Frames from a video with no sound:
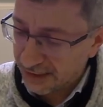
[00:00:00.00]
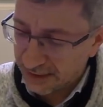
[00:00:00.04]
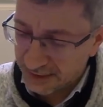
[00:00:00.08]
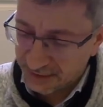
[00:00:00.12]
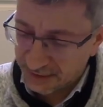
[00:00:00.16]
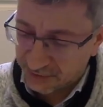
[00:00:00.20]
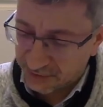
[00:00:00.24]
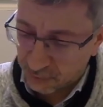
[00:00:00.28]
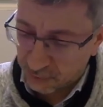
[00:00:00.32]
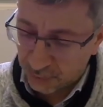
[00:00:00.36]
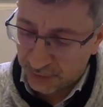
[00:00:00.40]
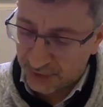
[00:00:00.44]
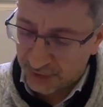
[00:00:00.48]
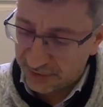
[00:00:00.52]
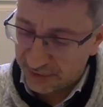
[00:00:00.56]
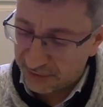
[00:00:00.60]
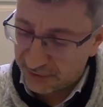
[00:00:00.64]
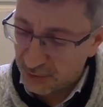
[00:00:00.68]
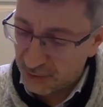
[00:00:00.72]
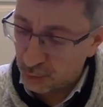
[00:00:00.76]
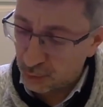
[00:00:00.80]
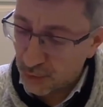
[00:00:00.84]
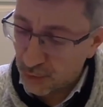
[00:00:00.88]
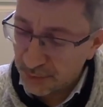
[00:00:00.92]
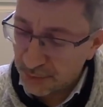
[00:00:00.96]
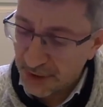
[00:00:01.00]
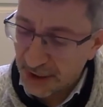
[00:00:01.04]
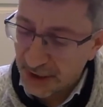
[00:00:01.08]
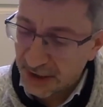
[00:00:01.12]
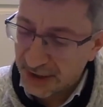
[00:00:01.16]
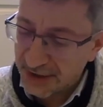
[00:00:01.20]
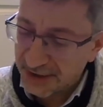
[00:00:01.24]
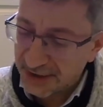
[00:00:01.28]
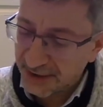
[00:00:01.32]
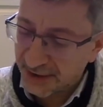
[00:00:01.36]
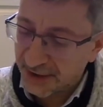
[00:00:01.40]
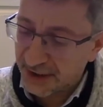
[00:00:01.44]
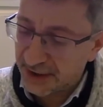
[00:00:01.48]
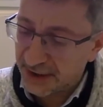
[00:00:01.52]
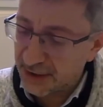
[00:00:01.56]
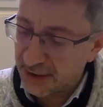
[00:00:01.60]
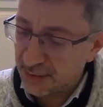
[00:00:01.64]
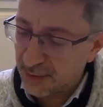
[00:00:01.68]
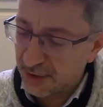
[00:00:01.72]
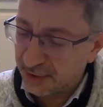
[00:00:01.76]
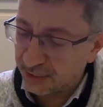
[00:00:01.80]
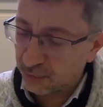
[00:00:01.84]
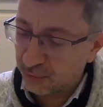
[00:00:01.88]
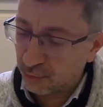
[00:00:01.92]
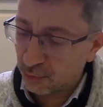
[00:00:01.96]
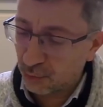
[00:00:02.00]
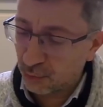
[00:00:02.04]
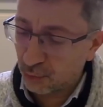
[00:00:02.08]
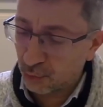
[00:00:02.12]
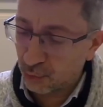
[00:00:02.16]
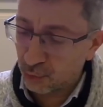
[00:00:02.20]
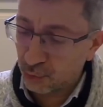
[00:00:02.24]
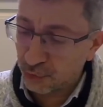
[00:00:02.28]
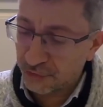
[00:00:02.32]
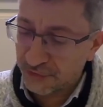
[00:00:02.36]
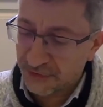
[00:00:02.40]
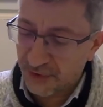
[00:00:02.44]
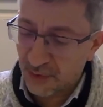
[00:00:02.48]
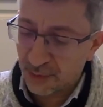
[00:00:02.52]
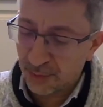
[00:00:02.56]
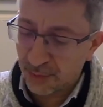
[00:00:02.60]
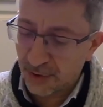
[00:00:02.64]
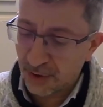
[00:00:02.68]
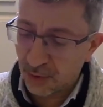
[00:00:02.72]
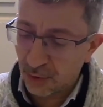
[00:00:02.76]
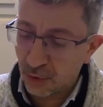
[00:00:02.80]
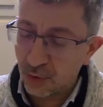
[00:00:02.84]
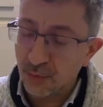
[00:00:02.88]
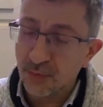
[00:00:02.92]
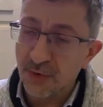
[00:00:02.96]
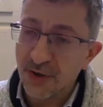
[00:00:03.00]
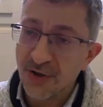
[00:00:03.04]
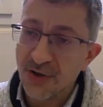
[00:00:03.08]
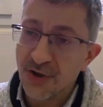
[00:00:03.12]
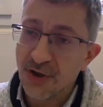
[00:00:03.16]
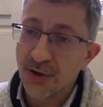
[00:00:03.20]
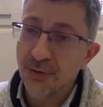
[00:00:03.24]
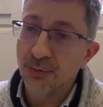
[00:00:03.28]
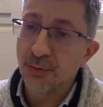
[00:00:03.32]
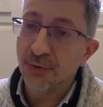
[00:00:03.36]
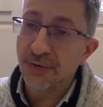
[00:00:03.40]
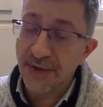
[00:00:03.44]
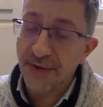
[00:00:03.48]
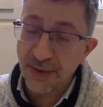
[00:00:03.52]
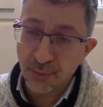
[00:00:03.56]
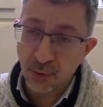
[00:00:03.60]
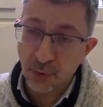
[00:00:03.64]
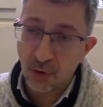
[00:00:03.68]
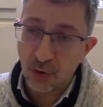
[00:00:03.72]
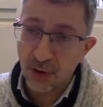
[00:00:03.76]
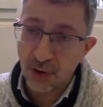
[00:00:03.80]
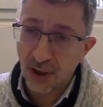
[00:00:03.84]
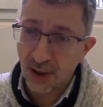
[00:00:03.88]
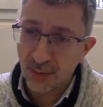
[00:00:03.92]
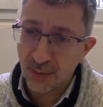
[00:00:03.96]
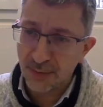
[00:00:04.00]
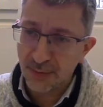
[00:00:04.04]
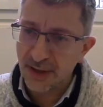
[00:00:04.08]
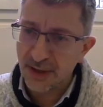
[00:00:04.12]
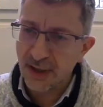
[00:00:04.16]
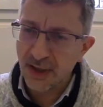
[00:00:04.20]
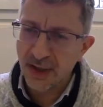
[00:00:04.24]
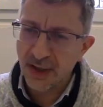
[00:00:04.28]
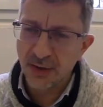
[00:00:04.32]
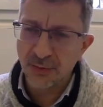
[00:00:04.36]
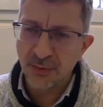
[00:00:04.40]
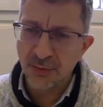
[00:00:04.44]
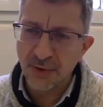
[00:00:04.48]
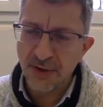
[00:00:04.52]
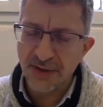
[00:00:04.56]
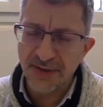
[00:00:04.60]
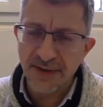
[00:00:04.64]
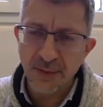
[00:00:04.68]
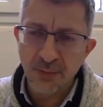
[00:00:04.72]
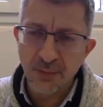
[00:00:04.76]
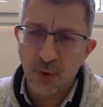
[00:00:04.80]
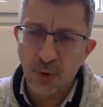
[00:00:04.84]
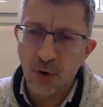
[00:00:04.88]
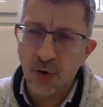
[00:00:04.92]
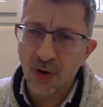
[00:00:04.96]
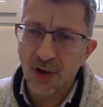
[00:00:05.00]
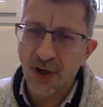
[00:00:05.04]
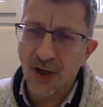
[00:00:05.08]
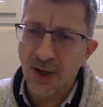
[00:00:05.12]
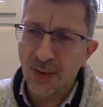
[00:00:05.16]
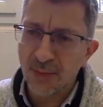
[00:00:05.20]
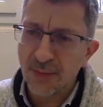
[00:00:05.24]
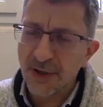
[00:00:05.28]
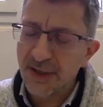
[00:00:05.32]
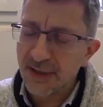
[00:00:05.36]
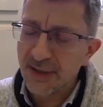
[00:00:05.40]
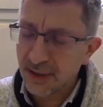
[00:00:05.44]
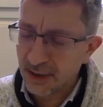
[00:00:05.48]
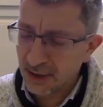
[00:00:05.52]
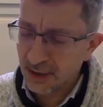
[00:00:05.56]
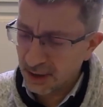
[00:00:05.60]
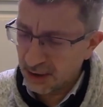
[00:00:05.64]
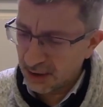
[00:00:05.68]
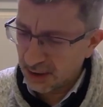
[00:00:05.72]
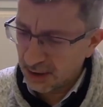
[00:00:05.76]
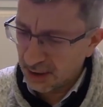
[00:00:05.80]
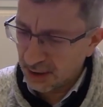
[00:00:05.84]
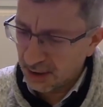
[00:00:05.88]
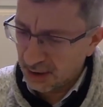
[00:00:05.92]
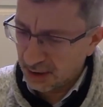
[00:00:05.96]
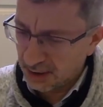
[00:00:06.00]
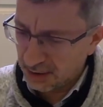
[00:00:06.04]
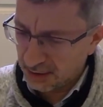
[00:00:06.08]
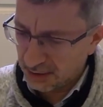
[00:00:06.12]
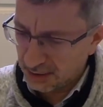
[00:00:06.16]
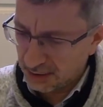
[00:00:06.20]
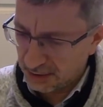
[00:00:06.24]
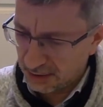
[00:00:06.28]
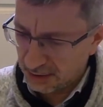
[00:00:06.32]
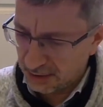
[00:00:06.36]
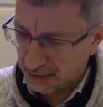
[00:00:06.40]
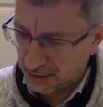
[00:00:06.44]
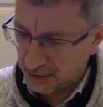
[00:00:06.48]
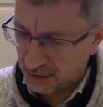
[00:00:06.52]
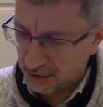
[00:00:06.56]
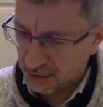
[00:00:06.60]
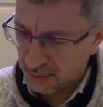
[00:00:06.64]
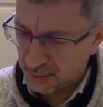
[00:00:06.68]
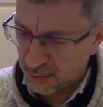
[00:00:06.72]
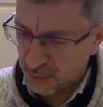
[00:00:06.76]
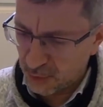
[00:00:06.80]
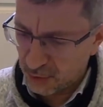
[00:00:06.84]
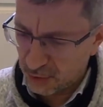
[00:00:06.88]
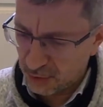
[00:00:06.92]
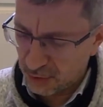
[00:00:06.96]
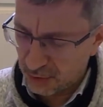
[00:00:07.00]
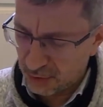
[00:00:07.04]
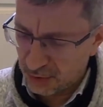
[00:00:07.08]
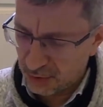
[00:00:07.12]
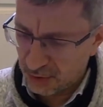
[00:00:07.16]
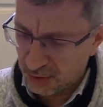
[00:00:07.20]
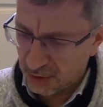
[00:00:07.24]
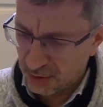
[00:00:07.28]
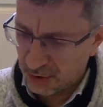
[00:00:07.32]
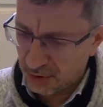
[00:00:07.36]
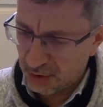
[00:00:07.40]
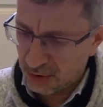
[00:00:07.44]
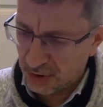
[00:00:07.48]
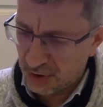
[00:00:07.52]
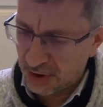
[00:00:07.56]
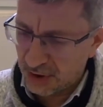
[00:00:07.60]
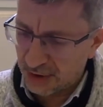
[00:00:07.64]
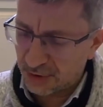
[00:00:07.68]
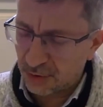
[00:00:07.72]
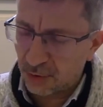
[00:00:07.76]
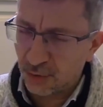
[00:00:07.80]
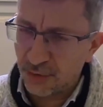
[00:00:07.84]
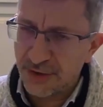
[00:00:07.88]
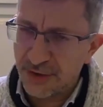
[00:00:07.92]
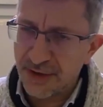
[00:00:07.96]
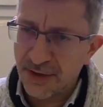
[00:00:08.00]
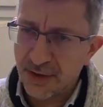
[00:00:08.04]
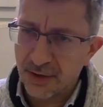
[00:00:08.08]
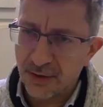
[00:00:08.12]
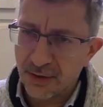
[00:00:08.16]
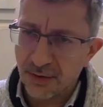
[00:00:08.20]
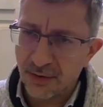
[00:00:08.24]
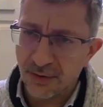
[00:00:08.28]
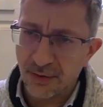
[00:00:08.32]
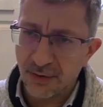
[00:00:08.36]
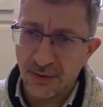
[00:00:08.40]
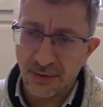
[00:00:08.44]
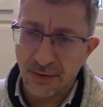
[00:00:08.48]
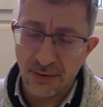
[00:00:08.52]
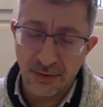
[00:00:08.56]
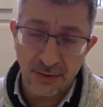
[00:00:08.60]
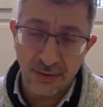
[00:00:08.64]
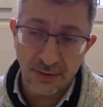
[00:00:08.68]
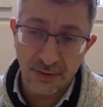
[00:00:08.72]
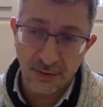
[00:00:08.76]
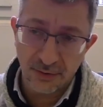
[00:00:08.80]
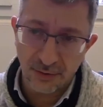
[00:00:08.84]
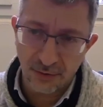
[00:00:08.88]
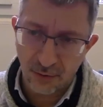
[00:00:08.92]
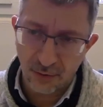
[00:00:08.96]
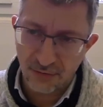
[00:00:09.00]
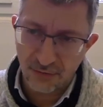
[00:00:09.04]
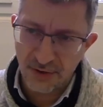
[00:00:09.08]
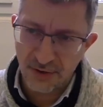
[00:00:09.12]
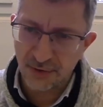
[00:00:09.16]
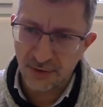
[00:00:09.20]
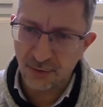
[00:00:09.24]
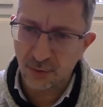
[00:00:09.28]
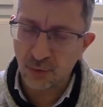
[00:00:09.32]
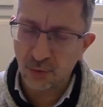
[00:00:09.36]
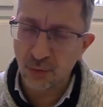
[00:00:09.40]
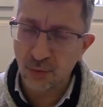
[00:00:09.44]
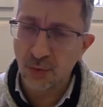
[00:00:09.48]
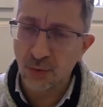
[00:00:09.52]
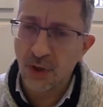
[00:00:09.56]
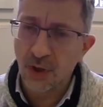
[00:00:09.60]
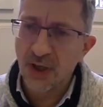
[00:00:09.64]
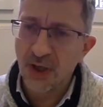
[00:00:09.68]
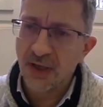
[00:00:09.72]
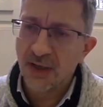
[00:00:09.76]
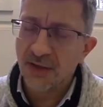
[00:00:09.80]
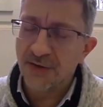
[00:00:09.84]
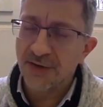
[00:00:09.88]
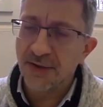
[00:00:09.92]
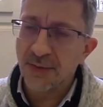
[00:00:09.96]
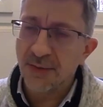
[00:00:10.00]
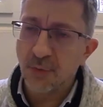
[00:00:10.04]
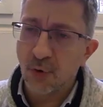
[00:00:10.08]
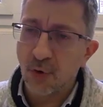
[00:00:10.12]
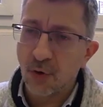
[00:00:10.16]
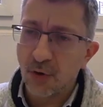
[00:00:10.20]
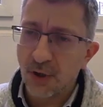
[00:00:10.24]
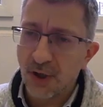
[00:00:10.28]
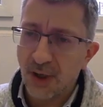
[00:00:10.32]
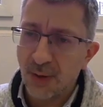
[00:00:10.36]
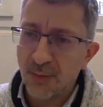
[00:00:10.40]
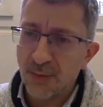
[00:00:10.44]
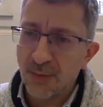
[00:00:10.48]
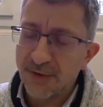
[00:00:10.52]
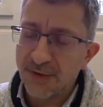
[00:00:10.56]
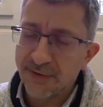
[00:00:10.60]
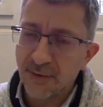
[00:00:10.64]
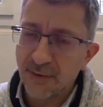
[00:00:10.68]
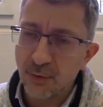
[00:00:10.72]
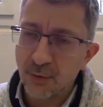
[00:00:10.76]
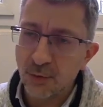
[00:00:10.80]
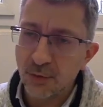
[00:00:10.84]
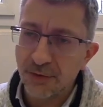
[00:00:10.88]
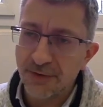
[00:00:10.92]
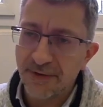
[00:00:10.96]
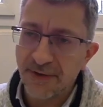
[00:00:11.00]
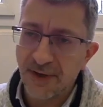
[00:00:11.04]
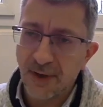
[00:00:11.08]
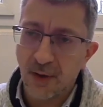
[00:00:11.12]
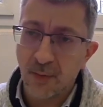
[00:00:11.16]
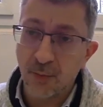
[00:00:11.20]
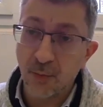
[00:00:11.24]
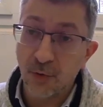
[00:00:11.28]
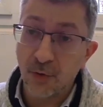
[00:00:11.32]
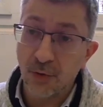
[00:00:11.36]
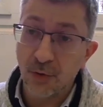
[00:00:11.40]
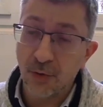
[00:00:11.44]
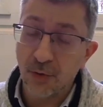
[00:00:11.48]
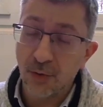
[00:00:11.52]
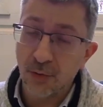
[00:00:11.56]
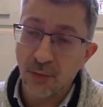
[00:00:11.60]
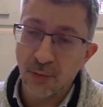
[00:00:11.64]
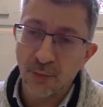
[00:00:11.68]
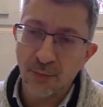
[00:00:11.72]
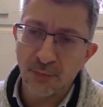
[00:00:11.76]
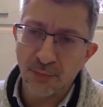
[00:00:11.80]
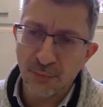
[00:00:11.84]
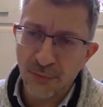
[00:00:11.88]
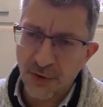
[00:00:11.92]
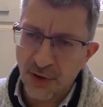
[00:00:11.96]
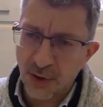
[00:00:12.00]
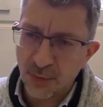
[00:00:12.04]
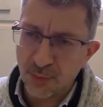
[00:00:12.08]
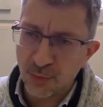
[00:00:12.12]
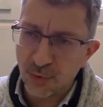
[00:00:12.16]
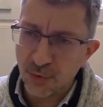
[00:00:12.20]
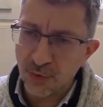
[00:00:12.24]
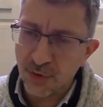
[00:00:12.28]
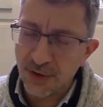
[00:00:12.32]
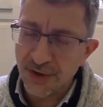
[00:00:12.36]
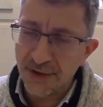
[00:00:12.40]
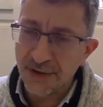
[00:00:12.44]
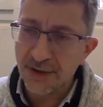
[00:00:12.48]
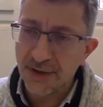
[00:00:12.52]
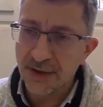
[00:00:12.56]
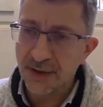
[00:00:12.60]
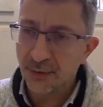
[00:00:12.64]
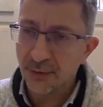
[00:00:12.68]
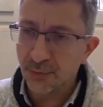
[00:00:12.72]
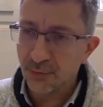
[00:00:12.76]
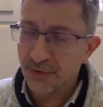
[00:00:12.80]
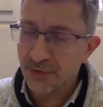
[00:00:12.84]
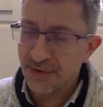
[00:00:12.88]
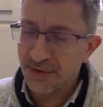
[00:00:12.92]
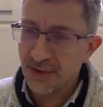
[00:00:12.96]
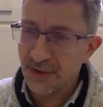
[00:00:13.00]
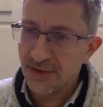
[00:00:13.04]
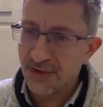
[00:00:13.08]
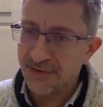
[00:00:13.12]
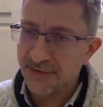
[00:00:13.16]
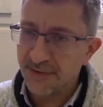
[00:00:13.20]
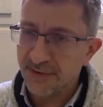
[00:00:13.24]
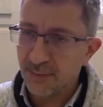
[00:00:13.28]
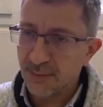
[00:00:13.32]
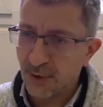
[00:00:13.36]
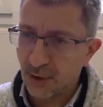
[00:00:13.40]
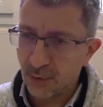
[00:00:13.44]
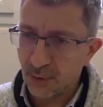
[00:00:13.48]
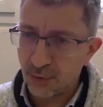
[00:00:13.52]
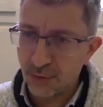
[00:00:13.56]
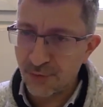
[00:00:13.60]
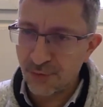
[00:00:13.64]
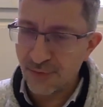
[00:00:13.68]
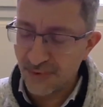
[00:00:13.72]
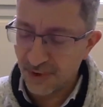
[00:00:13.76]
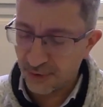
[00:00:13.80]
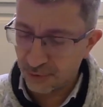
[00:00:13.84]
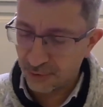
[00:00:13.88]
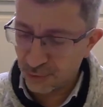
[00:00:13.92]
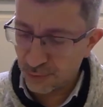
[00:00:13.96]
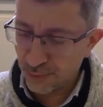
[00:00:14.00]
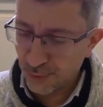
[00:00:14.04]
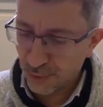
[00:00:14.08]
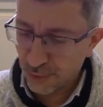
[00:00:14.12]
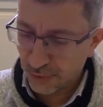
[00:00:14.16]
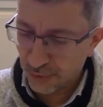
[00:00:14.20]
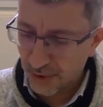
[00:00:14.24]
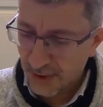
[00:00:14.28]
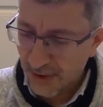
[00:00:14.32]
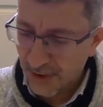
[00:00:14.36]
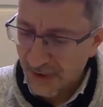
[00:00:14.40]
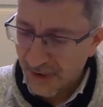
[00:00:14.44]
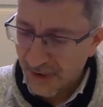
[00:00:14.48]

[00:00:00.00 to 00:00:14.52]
si on avait 8000 lits de réanimation, on ne serait pas obligé de déprogrammer. Oui, déprogrammer, euh, comme euh, la chronique euh, revient dessus, déprogrammer, c'est le terme très poli qui est utilisé par le gouvernement